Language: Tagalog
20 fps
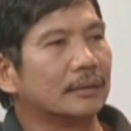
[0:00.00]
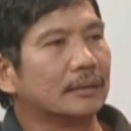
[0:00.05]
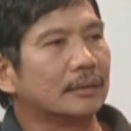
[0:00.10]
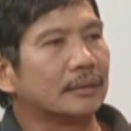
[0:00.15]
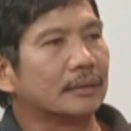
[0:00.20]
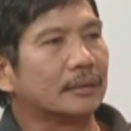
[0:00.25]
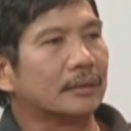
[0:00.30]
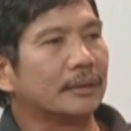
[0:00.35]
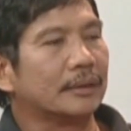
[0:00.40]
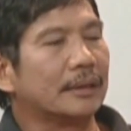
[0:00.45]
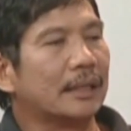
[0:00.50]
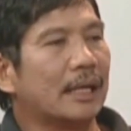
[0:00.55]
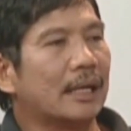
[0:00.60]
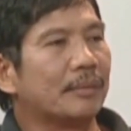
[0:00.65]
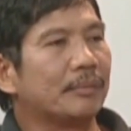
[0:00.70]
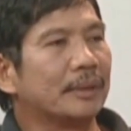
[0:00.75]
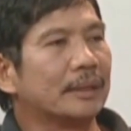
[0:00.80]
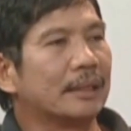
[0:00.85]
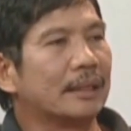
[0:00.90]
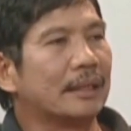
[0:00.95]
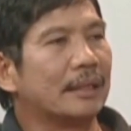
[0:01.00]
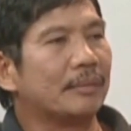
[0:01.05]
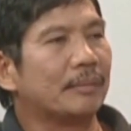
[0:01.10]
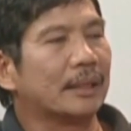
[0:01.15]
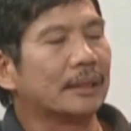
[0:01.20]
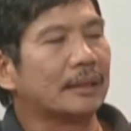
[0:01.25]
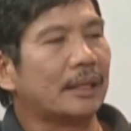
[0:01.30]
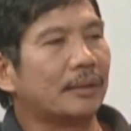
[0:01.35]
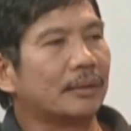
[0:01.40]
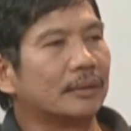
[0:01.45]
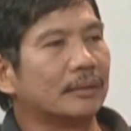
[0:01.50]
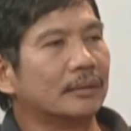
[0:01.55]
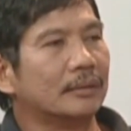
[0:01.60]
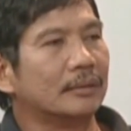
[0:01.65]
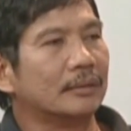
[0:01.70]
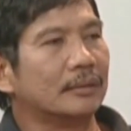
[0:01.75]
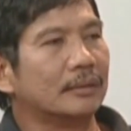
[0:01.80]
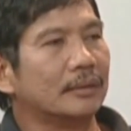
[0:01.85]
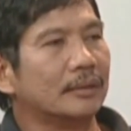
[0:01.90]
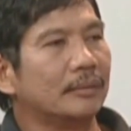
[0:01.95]
Ah, marami so, inaabot ng limang Ma, taon.
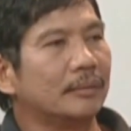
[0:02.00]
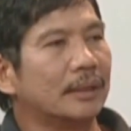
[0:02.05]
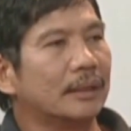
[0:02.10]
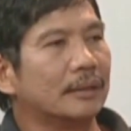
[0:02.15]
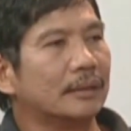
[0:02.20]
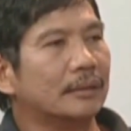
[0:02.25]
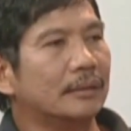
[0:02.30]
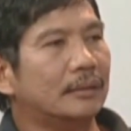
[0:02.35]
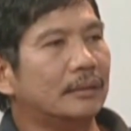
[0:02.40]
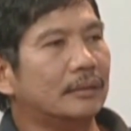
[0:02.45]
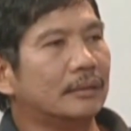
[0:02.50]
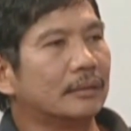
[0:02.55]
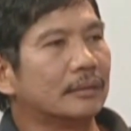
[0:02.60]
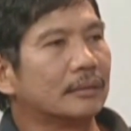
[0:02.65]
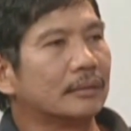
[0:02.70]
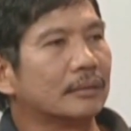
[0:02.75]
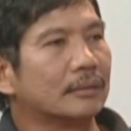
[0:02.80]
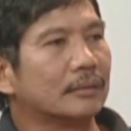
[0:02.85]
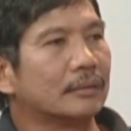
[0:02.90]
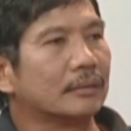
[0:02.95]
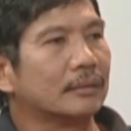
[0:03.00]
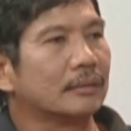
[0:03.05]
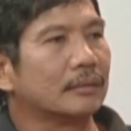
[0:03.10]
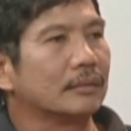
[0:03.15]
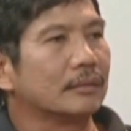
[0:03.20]
Tayong, Normally, ano, ilang taon bago